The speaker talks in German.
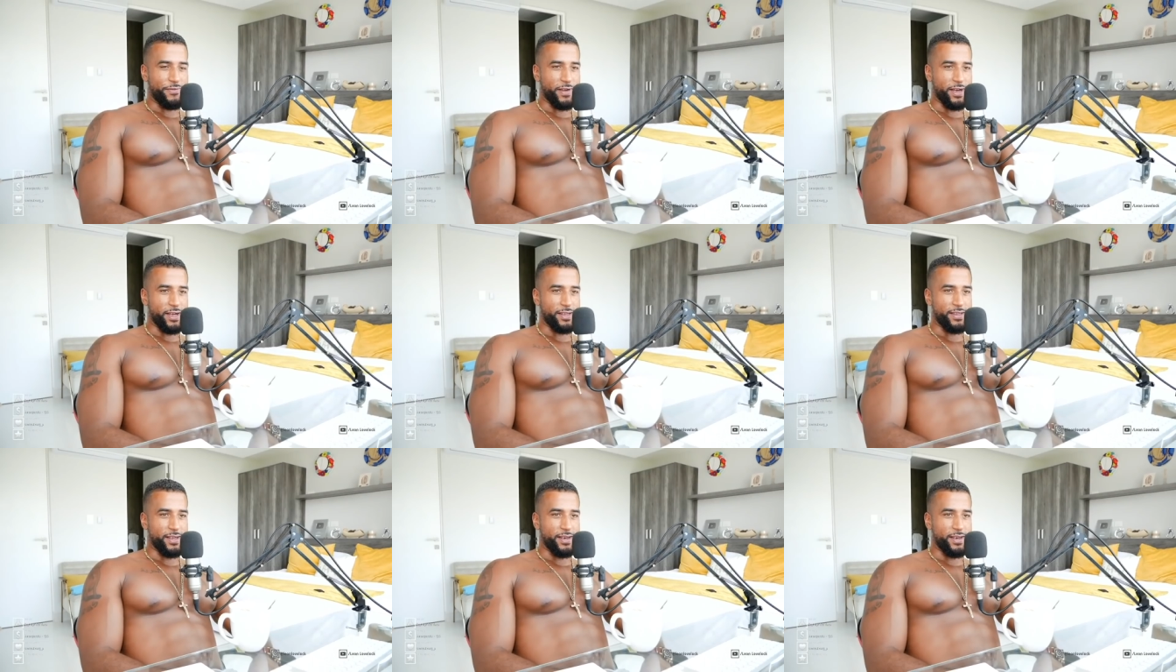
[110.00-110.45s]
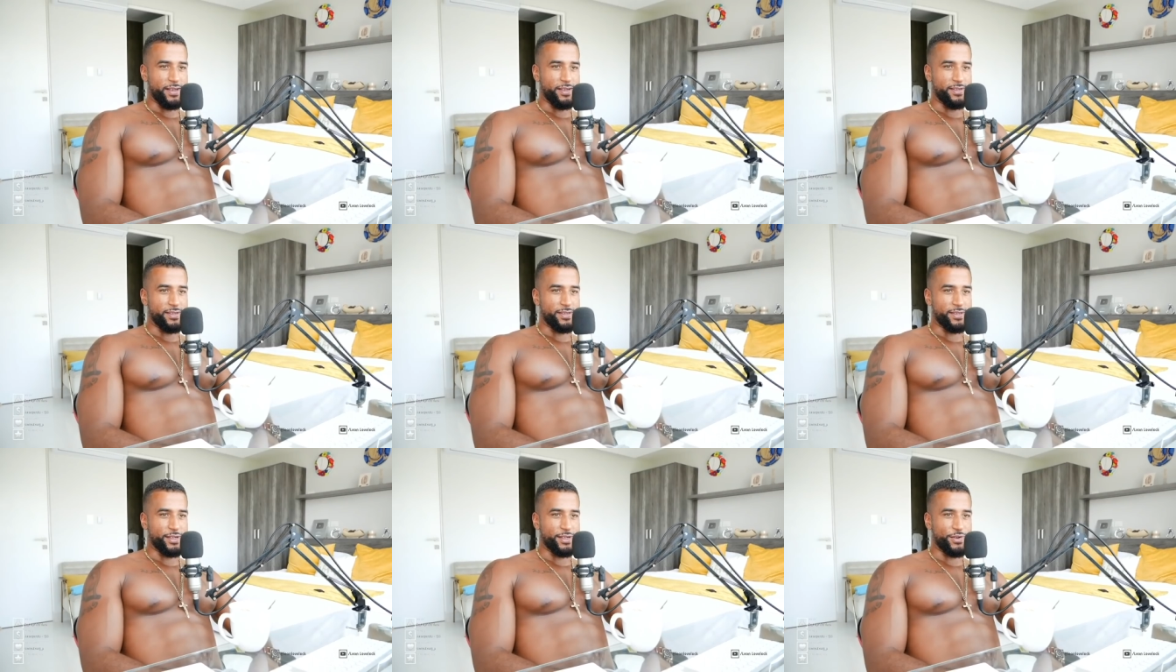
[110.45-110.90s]
fragt einer,
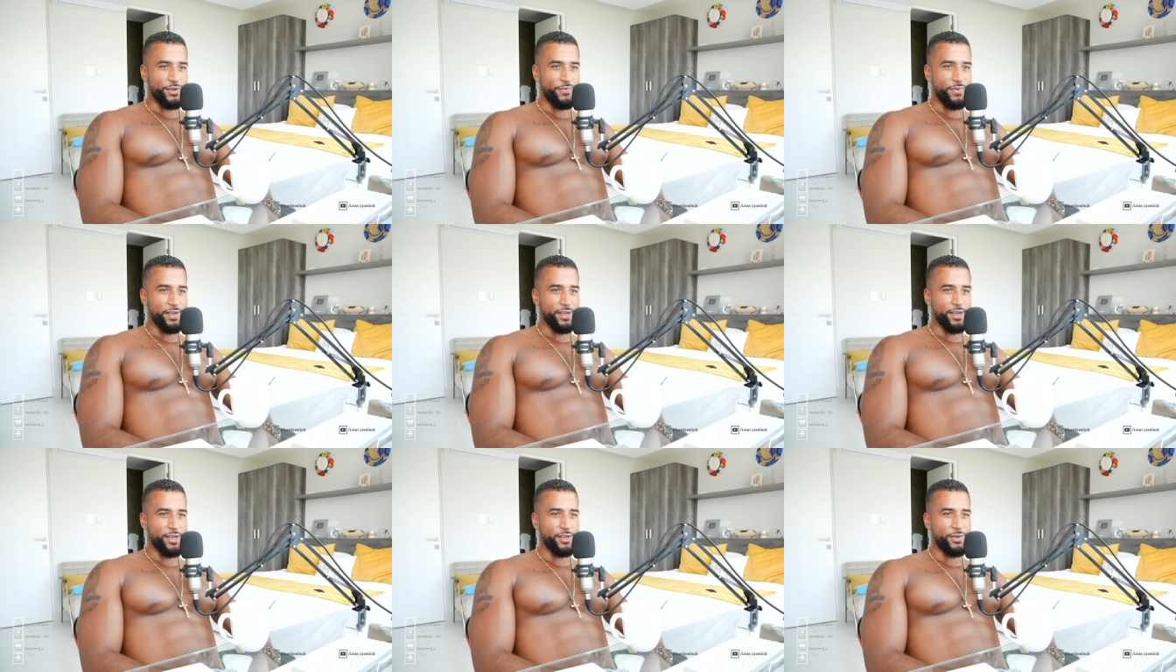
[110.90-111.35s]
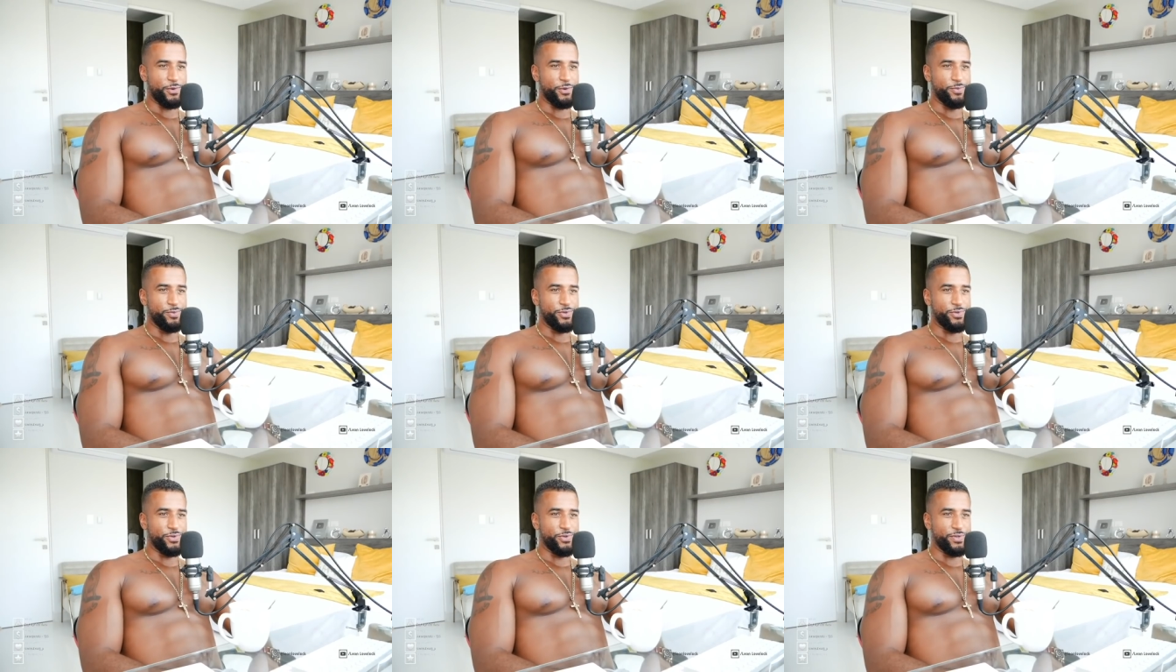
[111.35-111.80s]
ist es schwierig
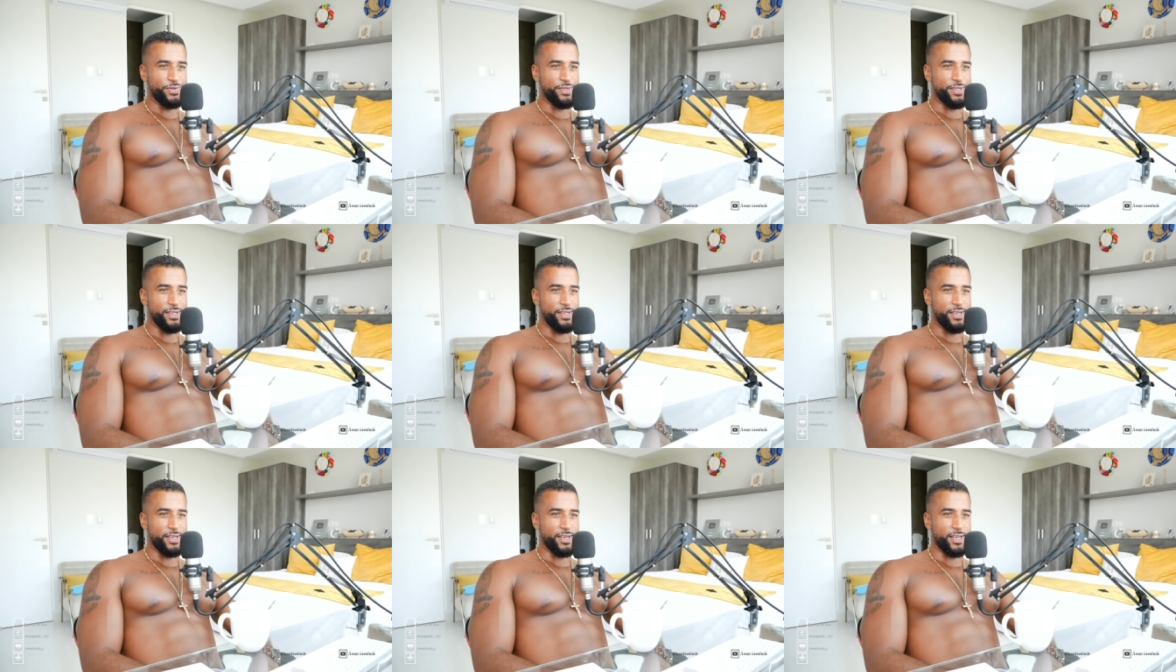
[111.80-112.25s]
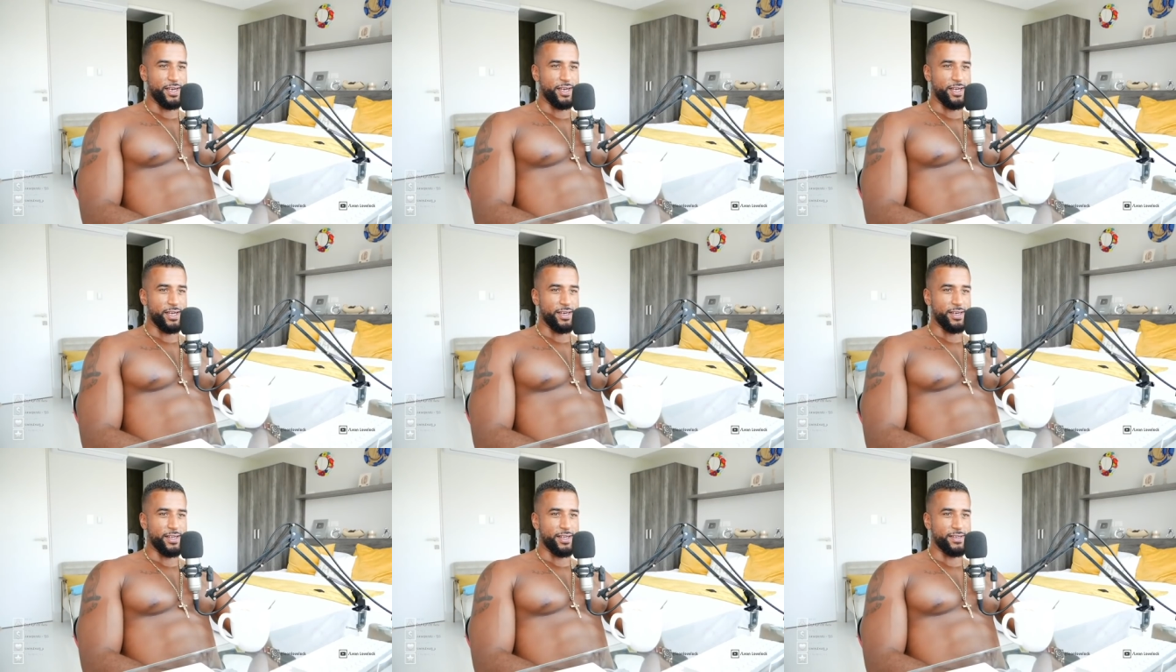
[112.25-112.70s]
umzuziehen in ein
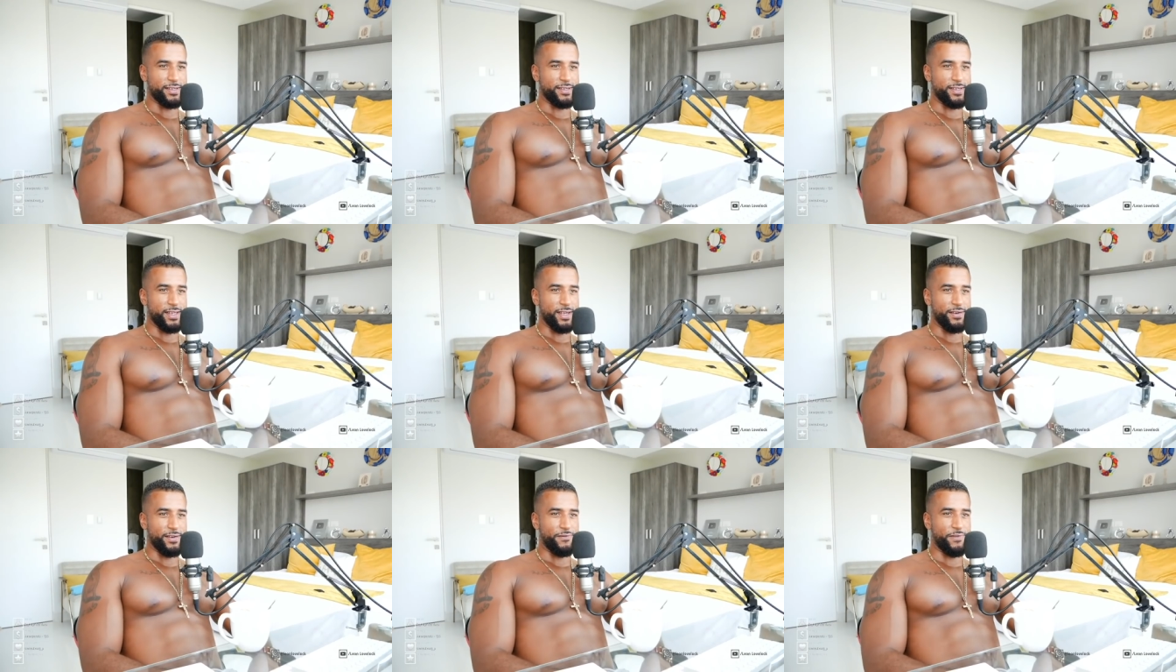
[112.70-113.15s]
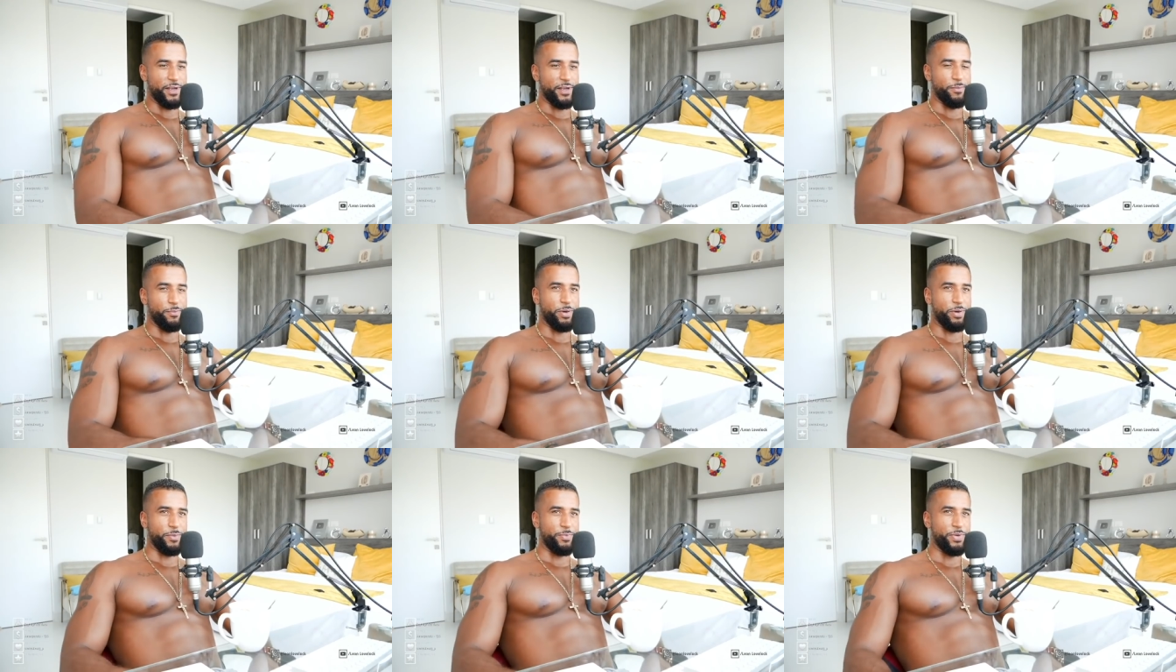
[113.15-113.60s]
anderes Land
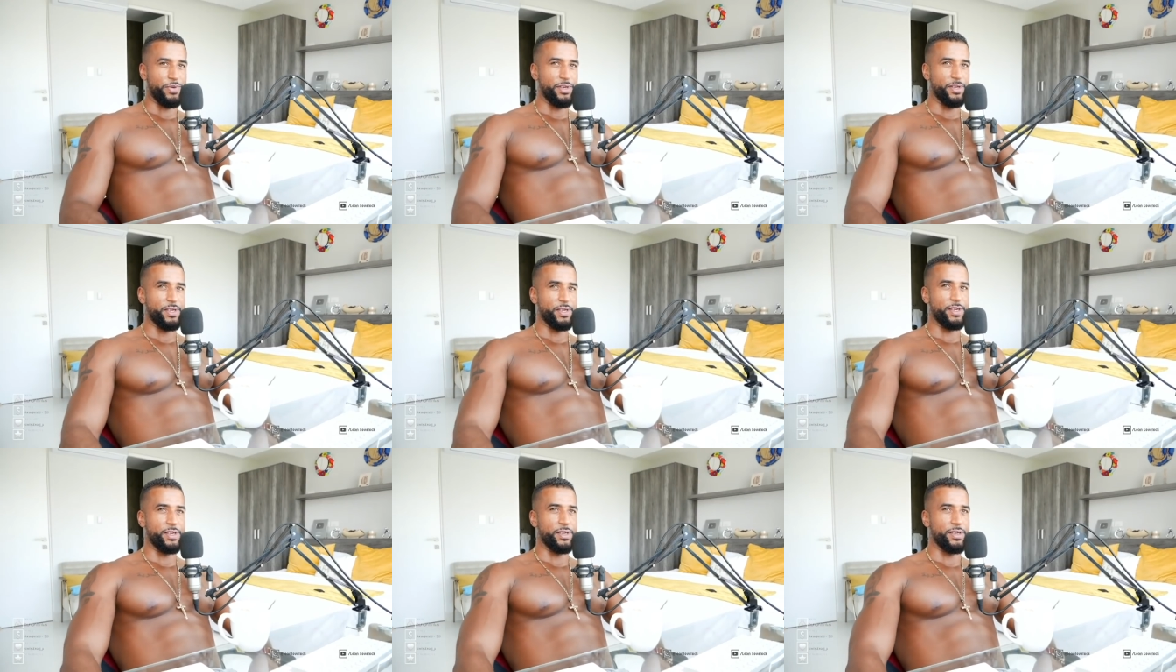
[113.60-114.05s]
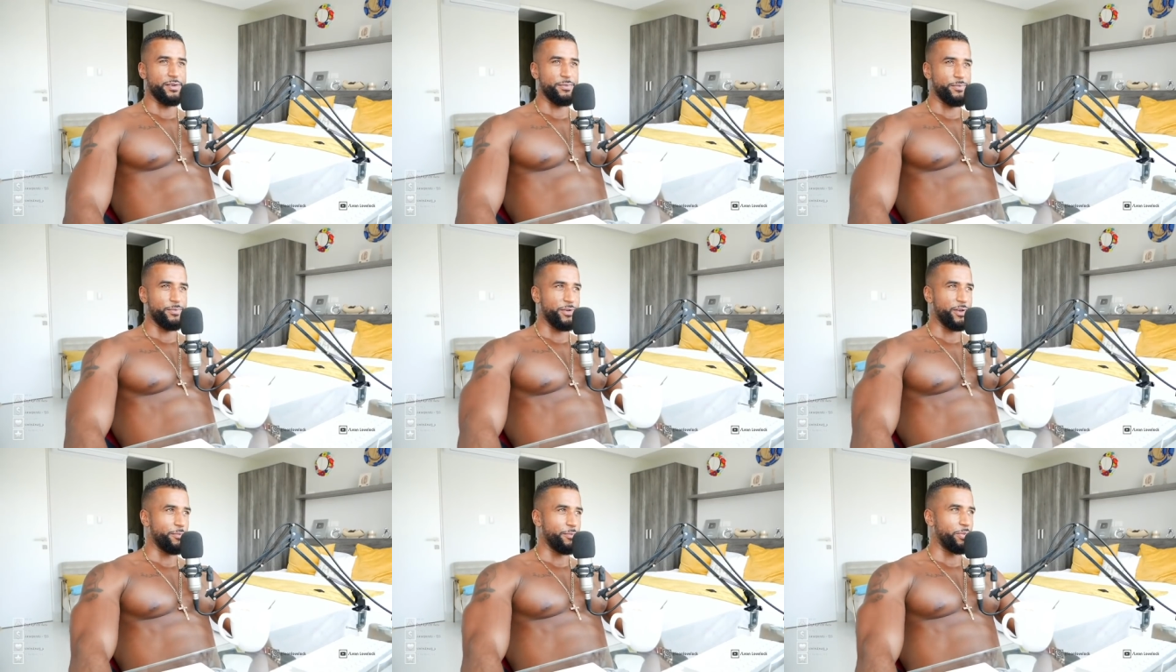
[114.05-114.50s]
wegen Papiere,
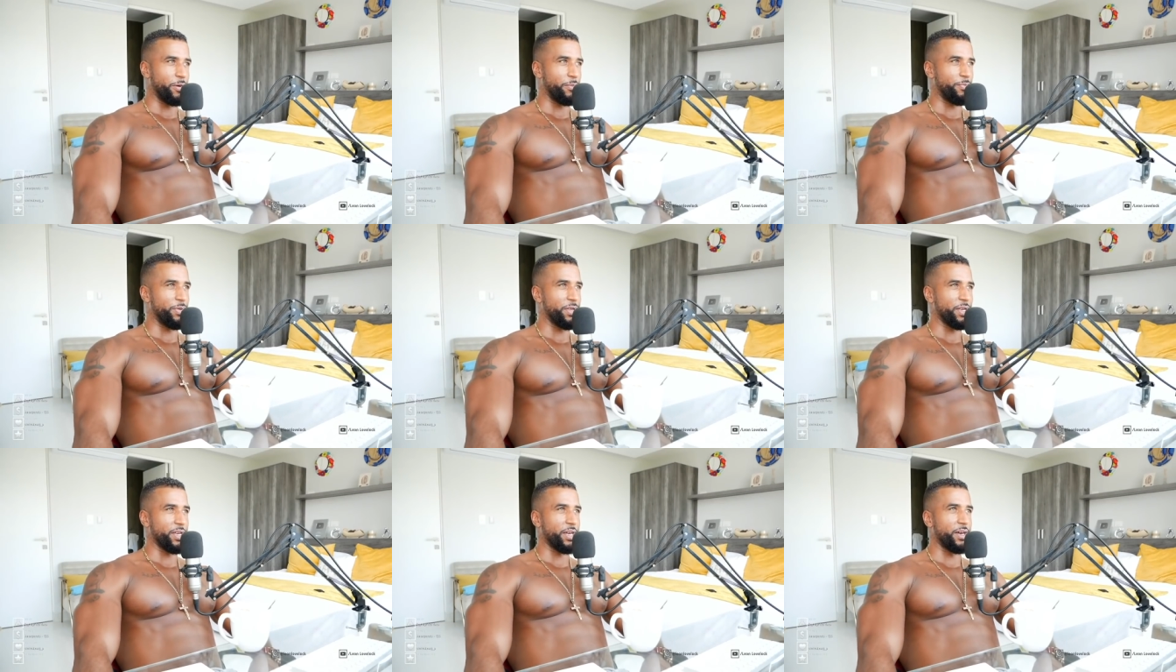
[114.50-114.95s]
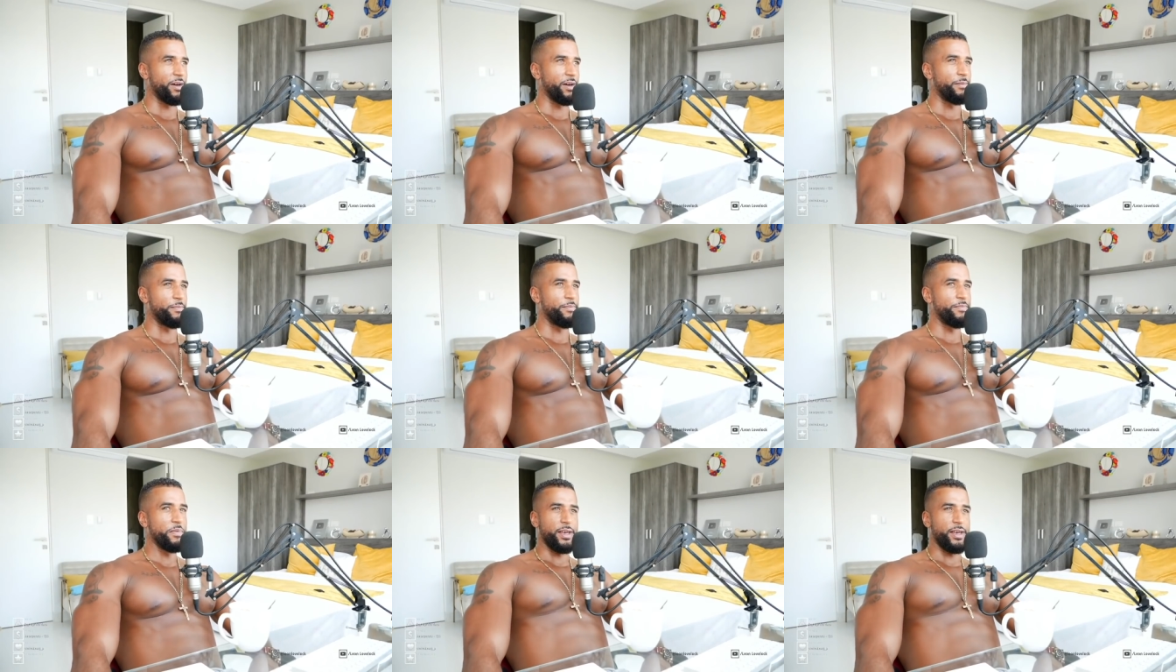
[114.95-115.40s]
wegen Papierkram?